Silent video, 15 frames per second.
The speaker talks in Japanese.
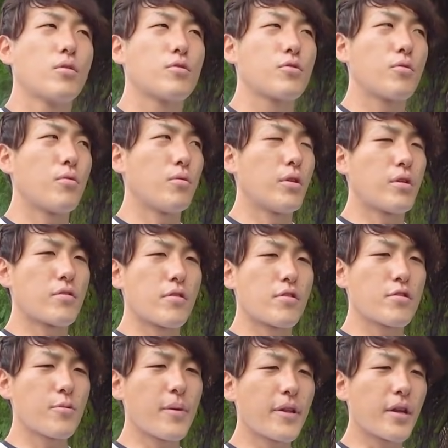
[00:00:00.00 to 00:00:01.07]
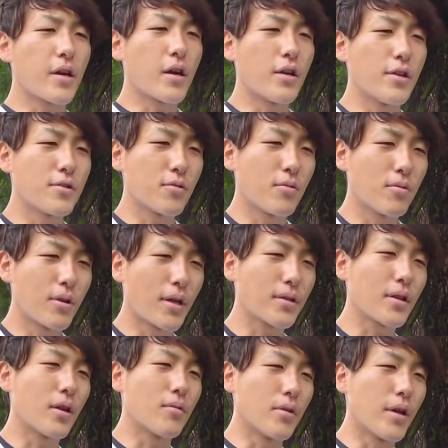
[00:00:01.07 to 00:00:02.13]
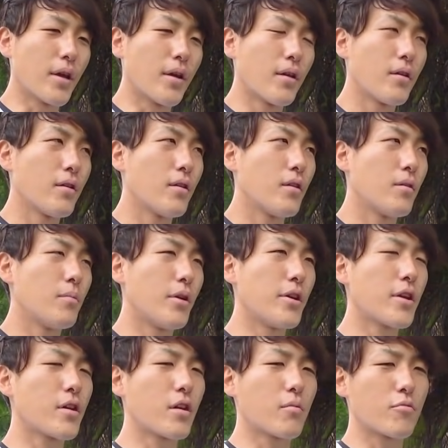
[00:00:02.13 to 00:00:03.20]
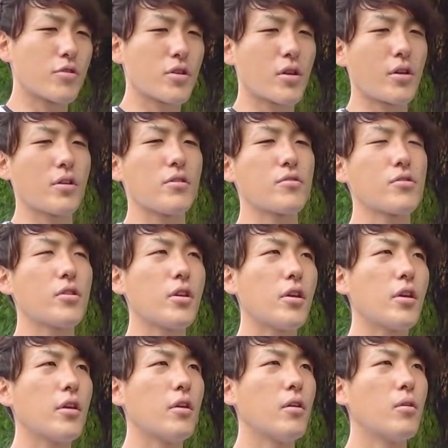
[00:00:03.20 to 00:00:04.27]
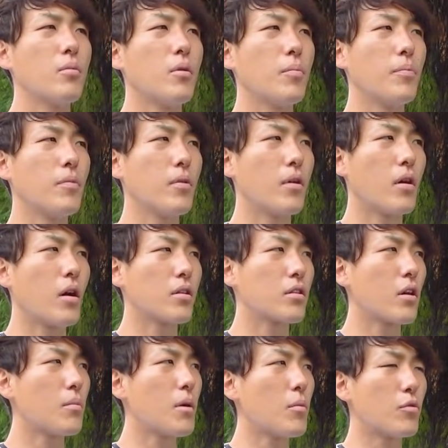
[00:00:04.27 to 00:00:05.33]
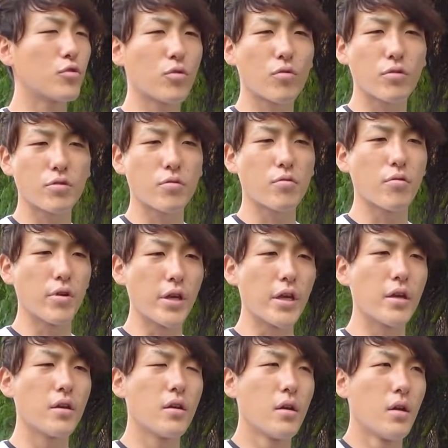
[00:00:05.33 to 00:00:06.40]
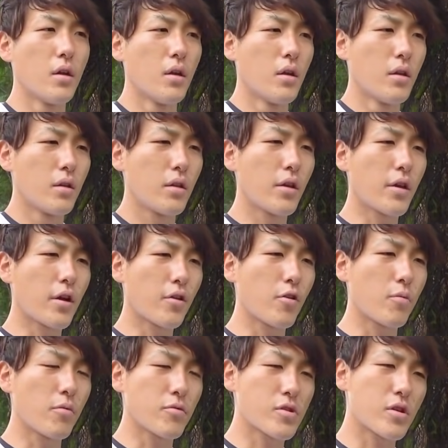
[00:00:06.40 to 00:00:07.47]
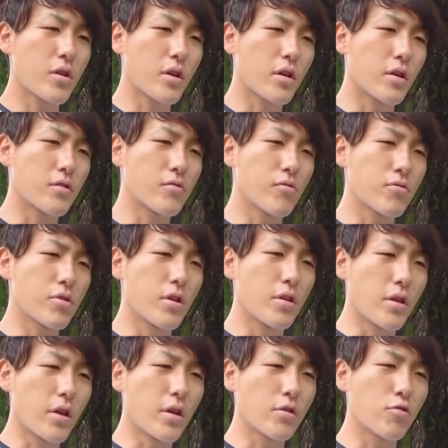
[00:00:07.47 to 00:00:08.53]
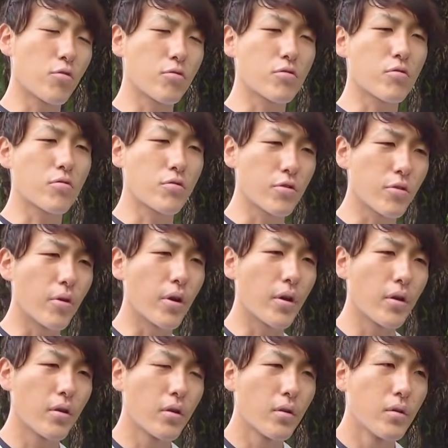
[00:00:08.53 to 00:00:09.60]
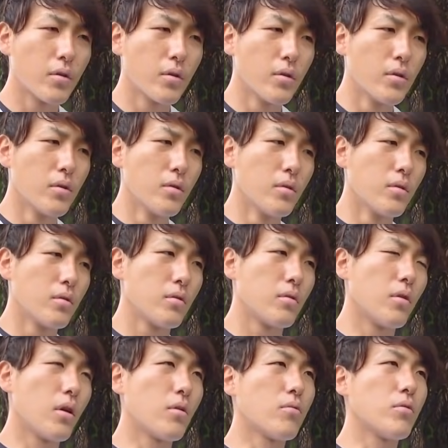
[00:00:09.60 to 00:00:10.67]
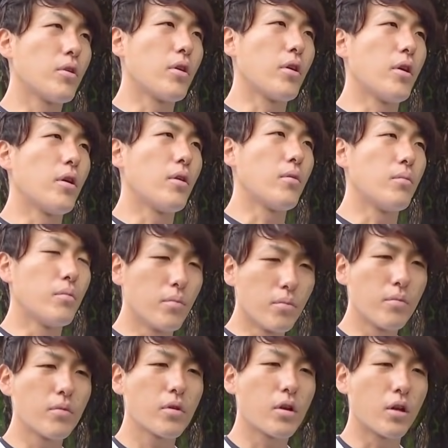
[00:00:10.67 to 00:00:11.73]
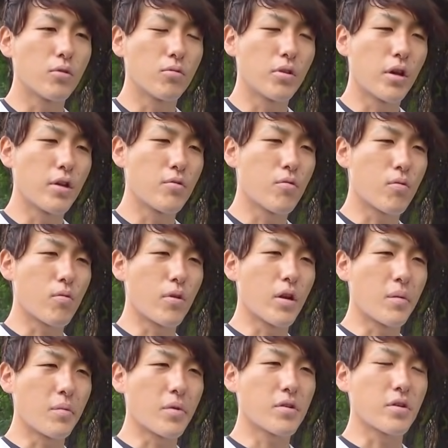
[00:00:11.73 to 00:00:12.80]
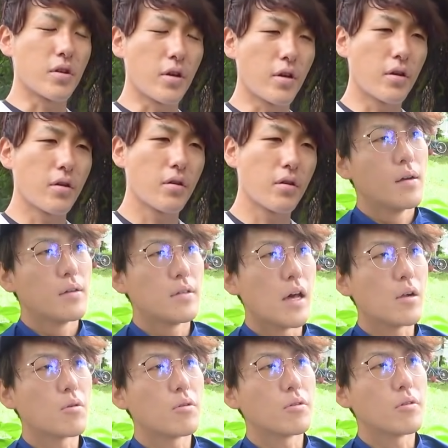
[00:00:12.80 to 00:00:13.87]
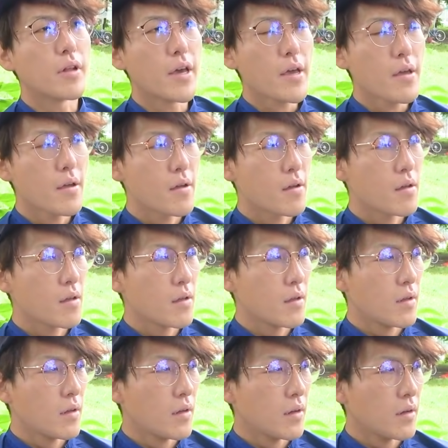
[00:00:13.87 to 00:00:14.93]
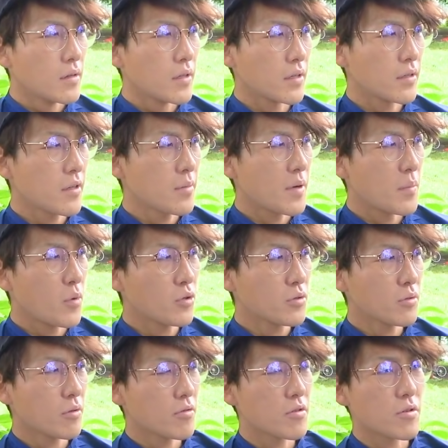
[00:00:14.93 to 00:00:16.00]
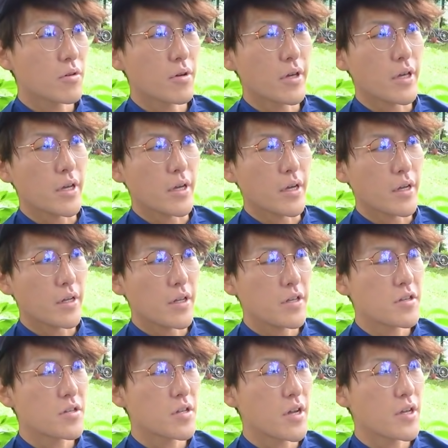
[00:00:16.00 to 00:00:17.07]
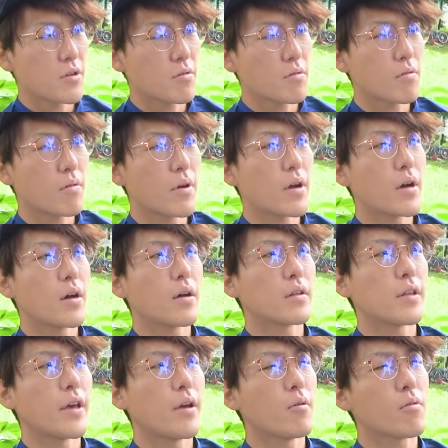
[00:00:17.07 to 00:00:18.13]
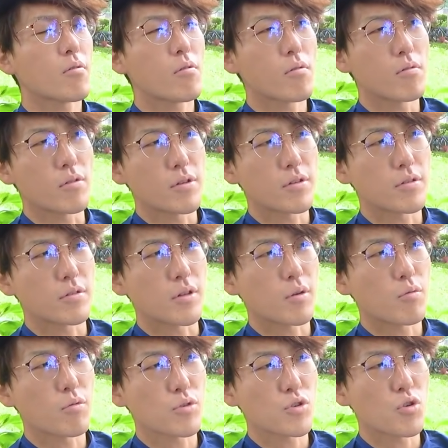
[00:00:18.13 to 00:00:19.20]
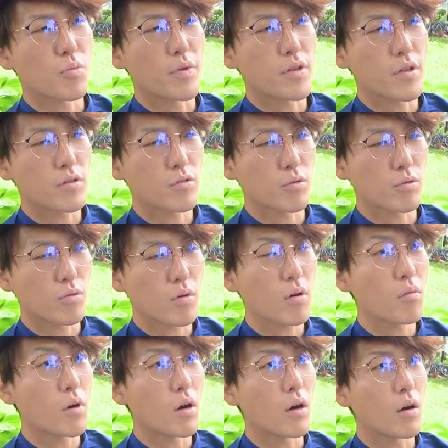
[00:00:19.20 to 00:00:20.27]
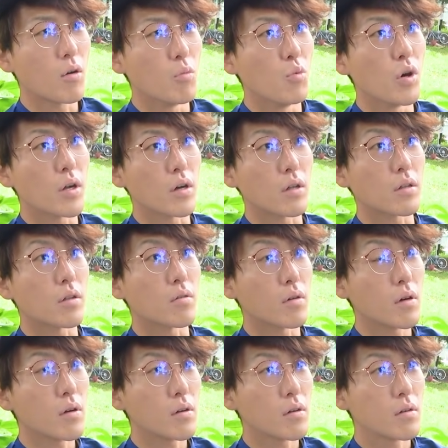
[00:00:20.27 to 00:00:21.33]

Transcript: そうですね、全てが理想だったので、まあ、家からも近いですし、まあ、頭もそこそこいいで、野球部もしっかり活動していてそこそこ強い。なので関東第二高校を選びましたね。なるほどね。例えばもっと強い日大四高や帝王高校に進んで甲子園を目指そうとかは思わなかったのか。